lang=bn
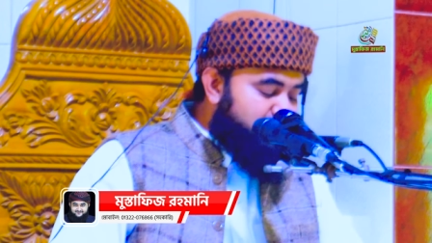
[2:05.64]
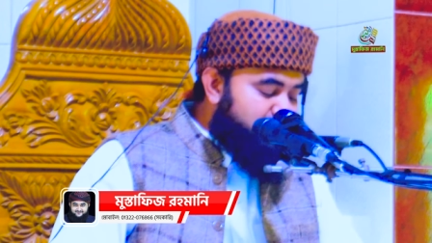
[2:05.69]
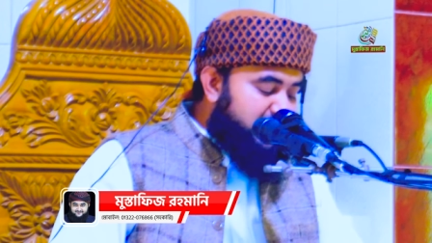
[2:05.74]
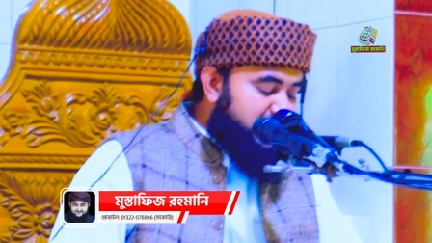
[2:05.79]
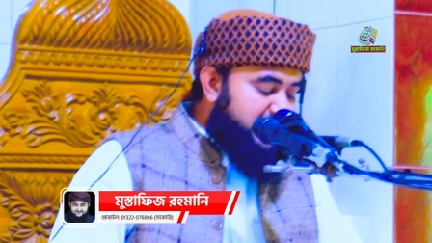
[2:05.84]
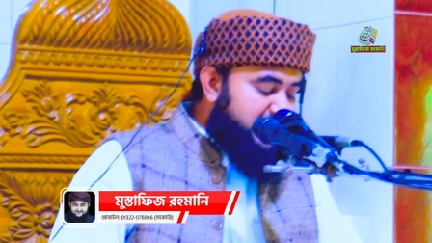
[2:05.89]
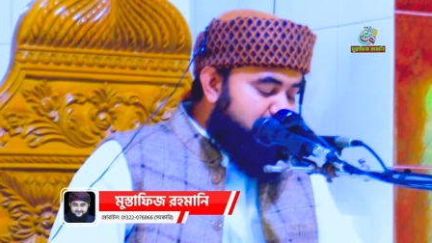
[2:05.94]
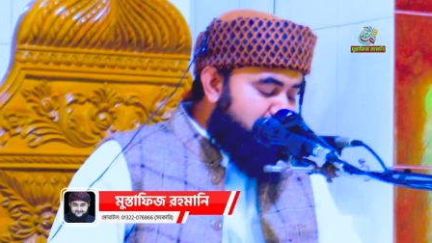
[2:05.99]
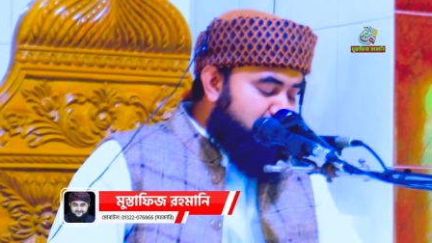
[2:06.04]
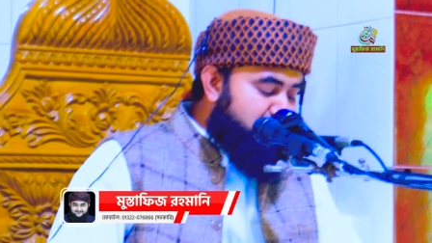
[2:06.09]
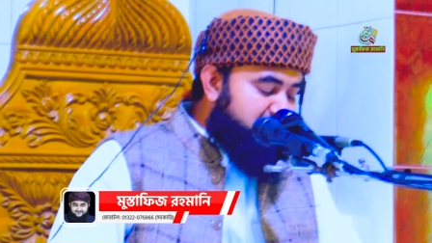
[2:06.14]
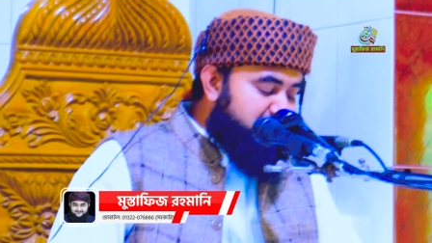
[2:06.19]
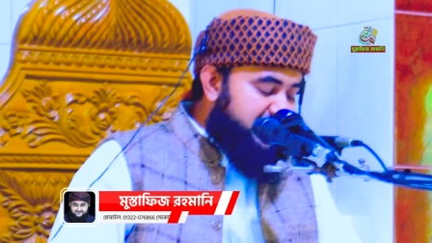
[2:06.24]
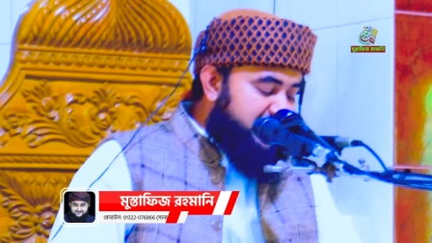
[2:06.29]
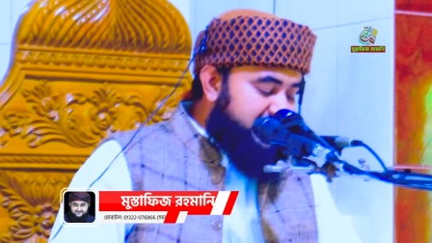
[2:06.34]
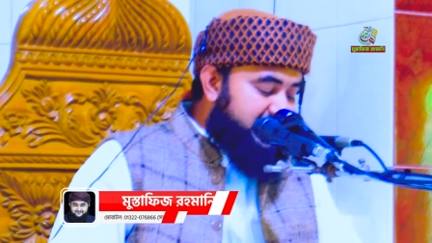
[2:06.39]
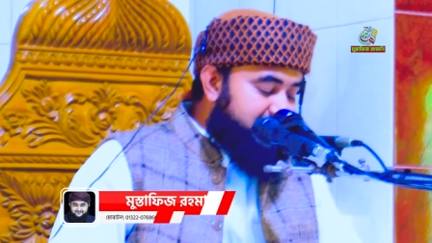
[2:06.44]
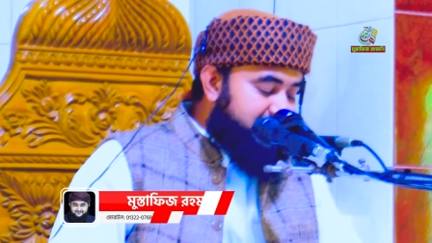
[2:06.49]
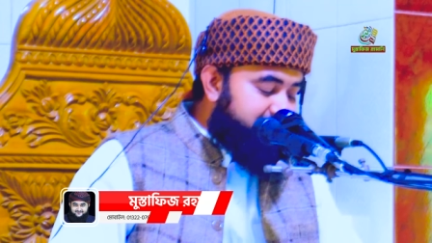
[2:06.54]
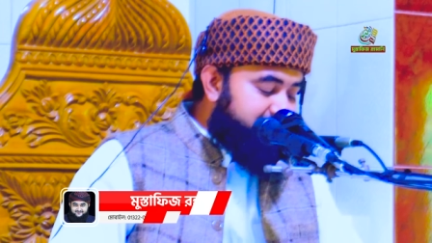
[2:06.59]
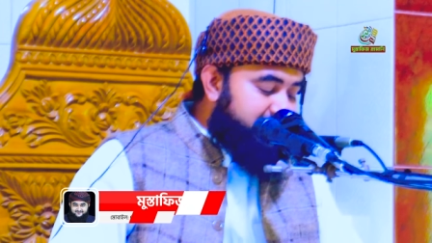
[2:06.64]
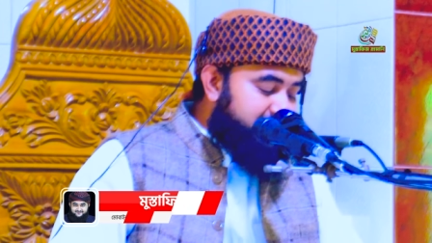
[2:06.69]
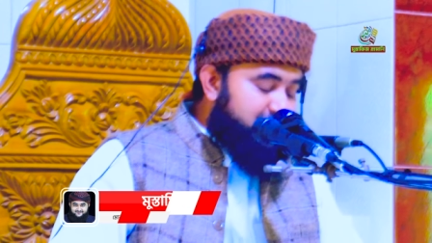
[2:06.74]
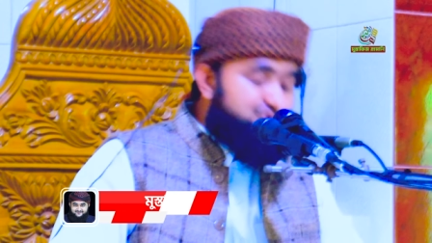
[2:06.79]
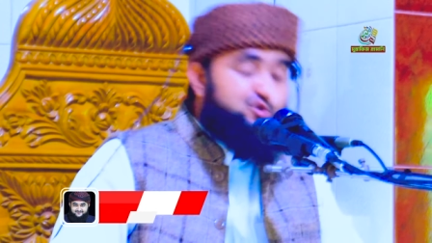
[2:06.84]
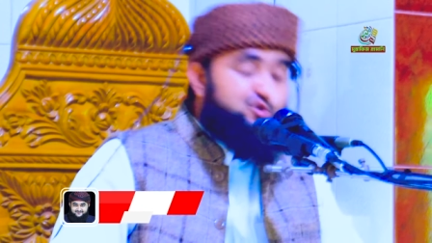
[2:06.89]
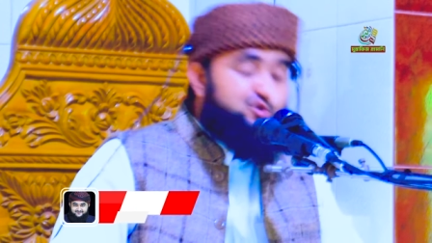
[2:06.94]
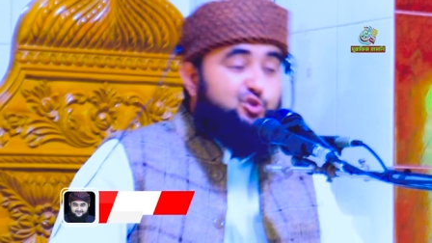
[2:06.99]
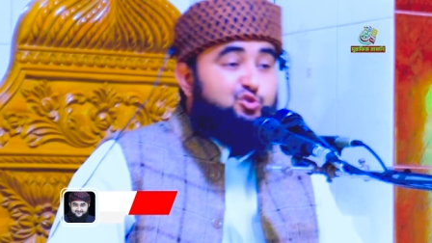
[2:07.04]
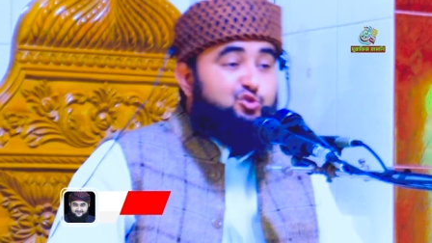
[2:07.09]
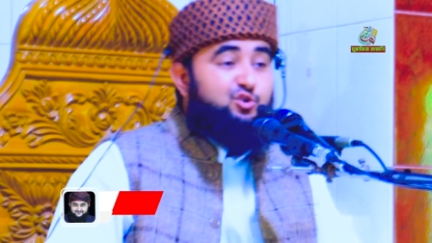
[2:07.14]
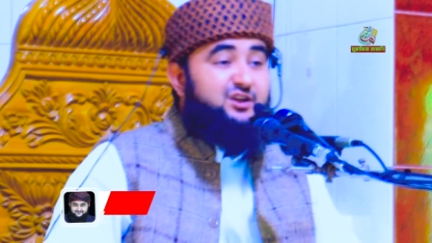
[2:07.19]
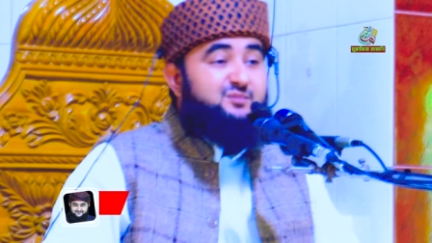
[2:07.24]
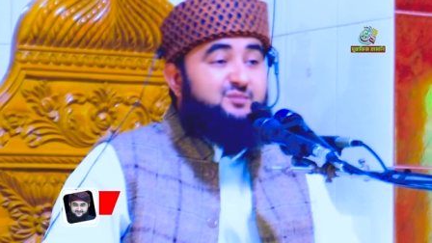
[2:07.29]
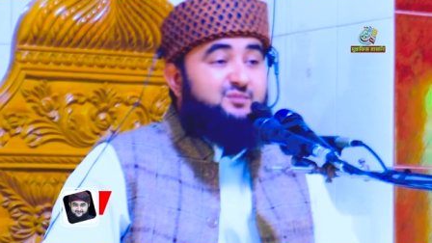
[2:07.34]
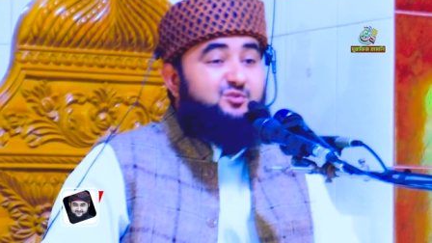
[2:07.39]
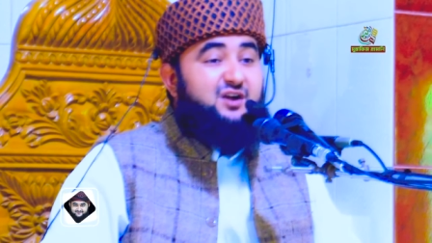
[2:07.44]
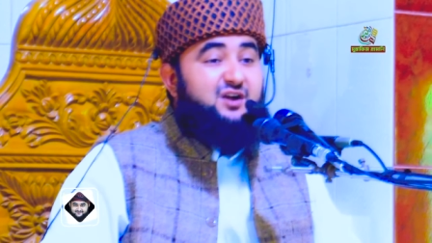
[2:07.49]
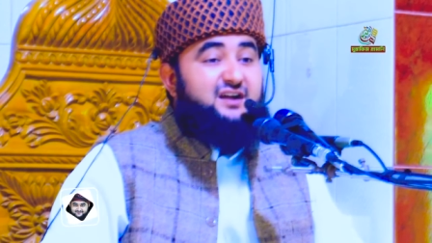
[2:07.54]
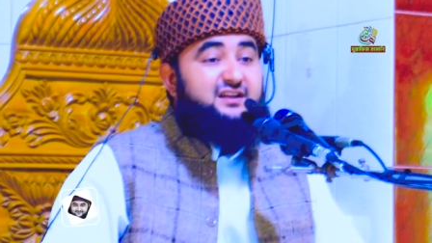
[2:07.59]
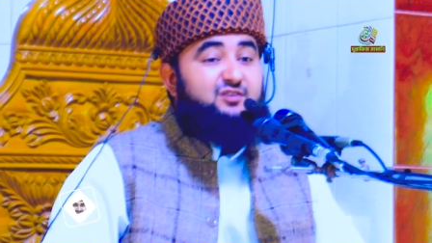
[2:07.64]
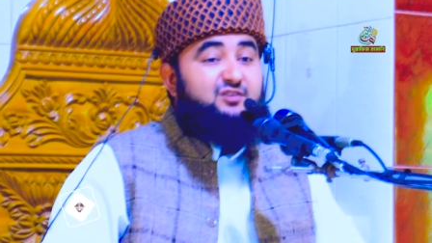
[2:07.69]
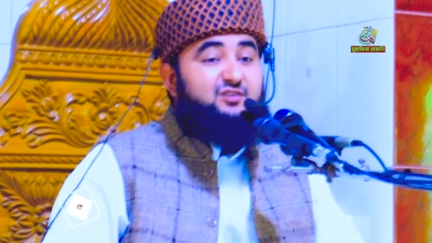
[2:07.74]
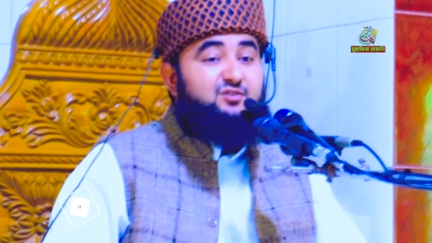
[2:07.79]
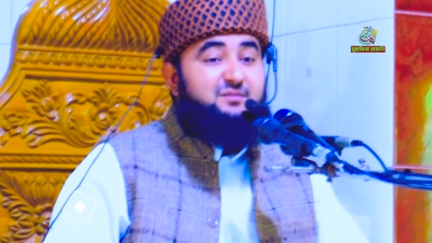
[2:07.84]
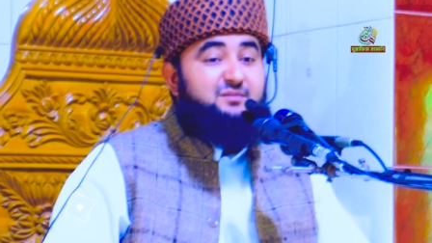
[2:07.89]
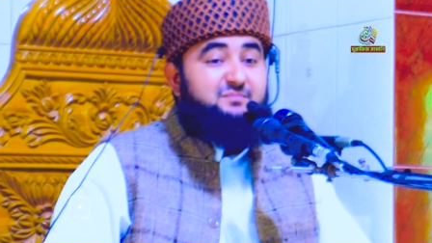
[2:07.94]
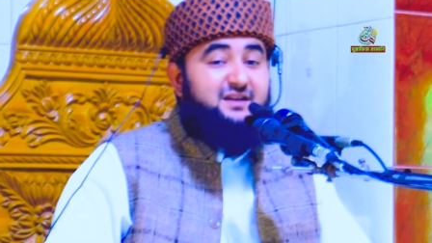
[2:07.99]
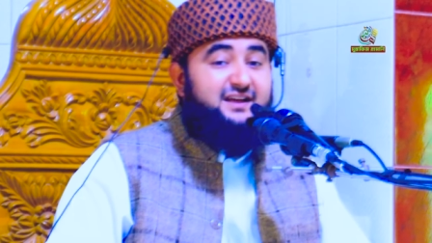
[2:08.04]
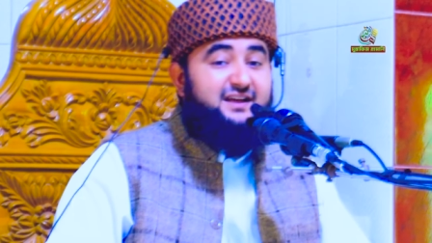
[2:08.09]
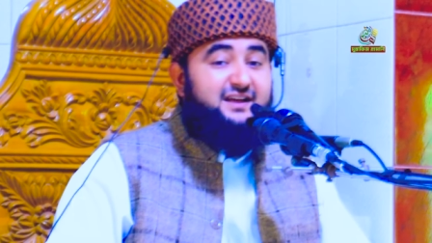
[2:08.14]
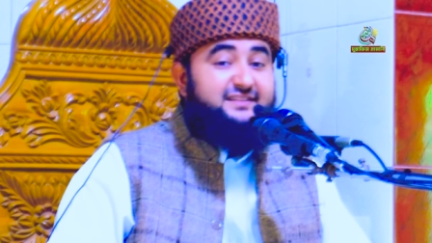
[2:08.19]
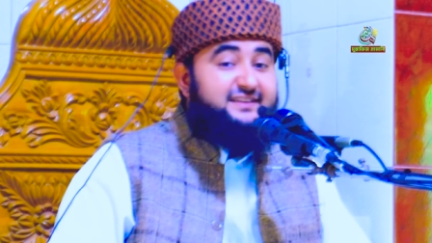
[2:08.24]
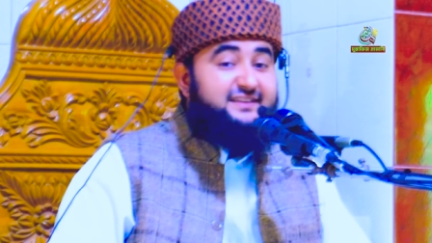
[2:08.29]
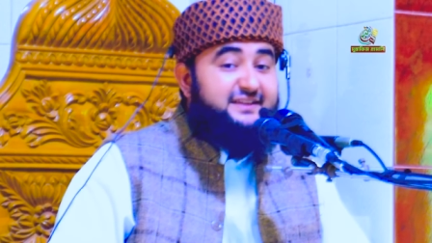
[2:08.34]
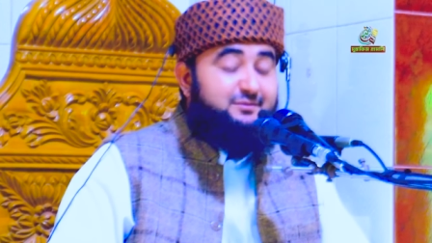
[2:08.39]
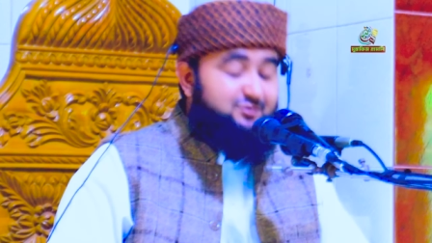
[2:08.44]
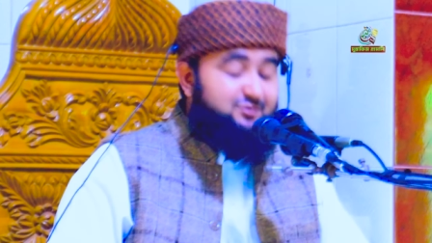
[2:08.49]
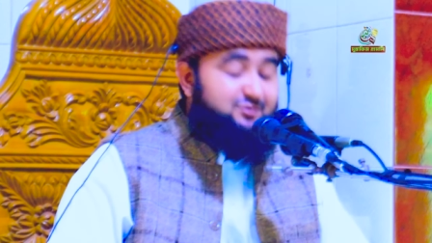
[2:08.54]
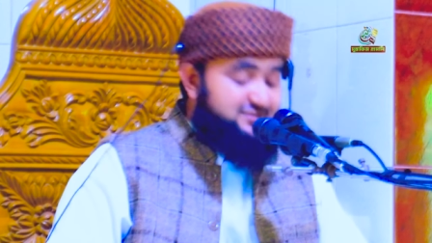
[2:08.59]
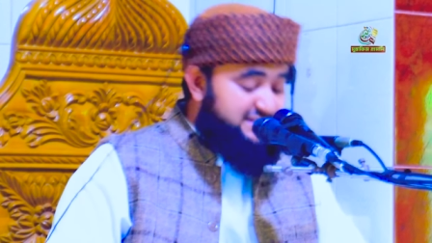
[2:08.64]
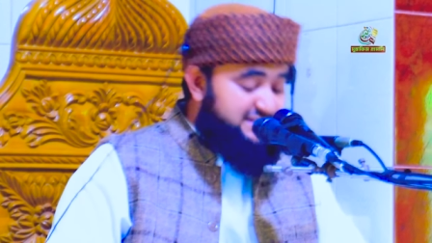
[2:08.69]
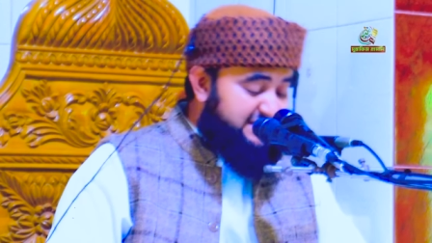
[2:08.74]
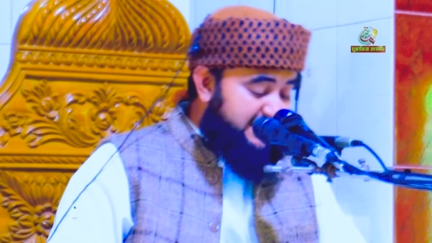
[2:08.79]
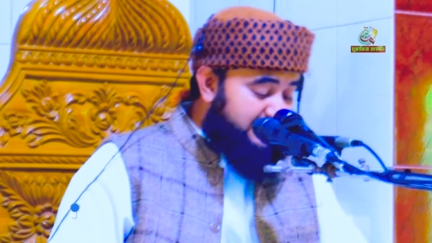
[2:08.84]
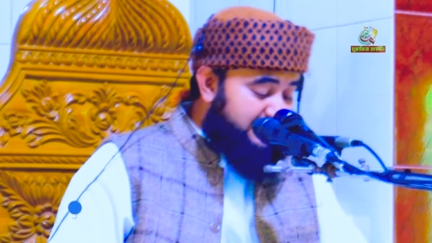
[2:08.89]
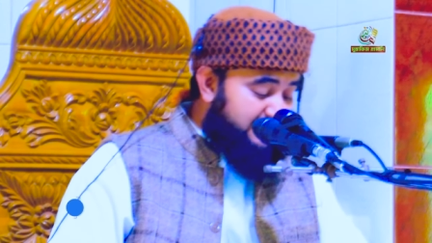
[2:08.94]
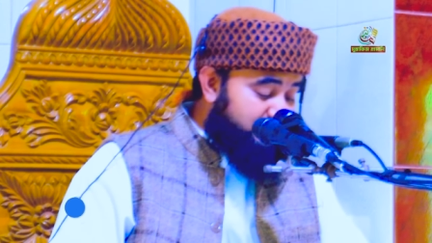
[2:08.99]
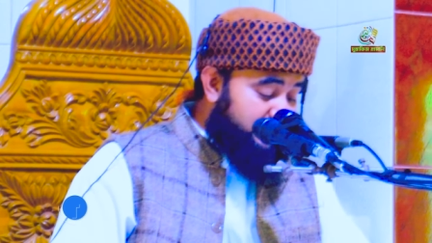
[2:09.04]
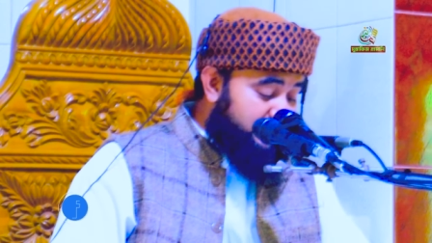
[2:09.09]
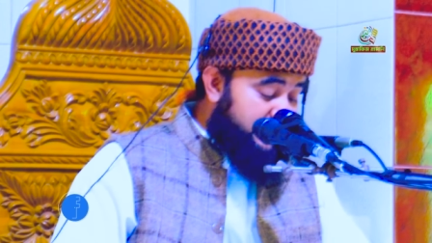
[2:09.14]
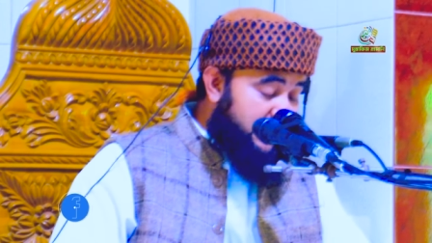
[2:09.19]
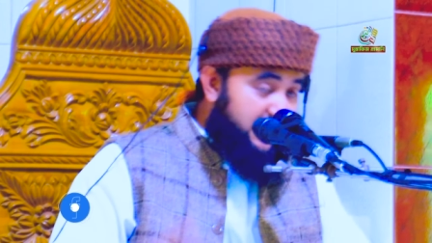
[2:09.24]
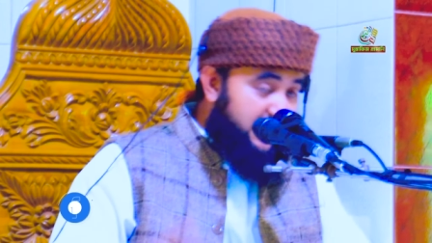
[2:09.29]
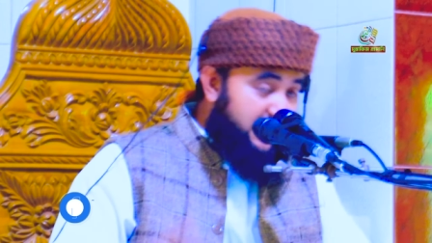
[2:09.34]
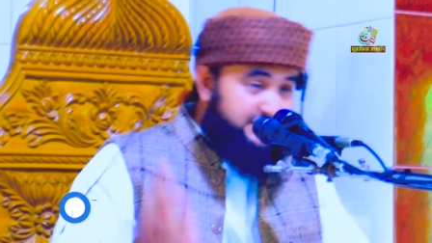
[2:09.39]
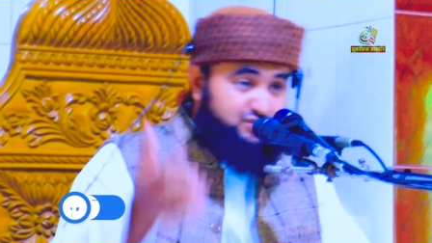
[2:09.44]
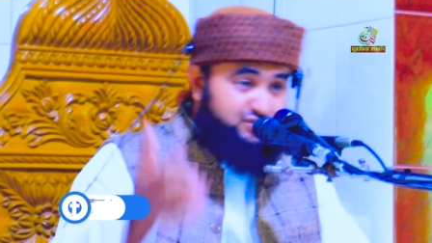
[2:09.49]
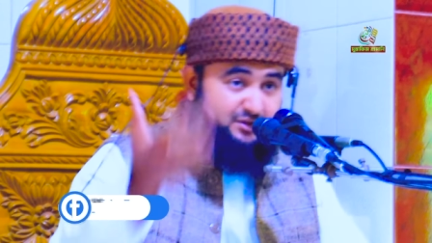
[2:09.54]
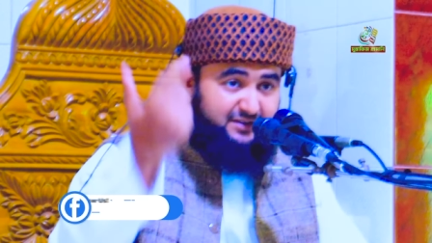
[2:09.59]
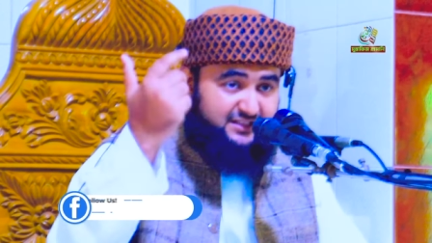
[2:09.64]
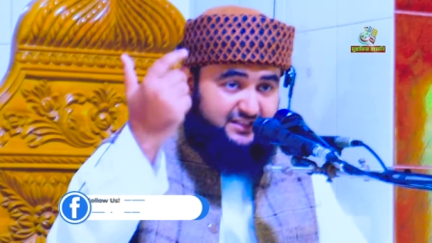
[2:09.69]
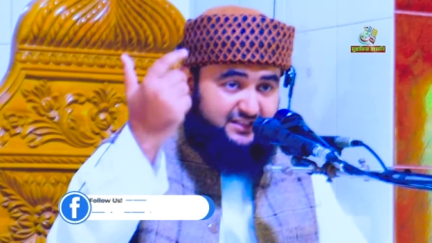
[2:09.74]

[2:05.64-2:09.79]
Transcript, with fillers: সুরায় রোমের সতেরো এবং আঠারো নম্বর আয়াতে কি বলছেন খেয়াল করেন এই সবাই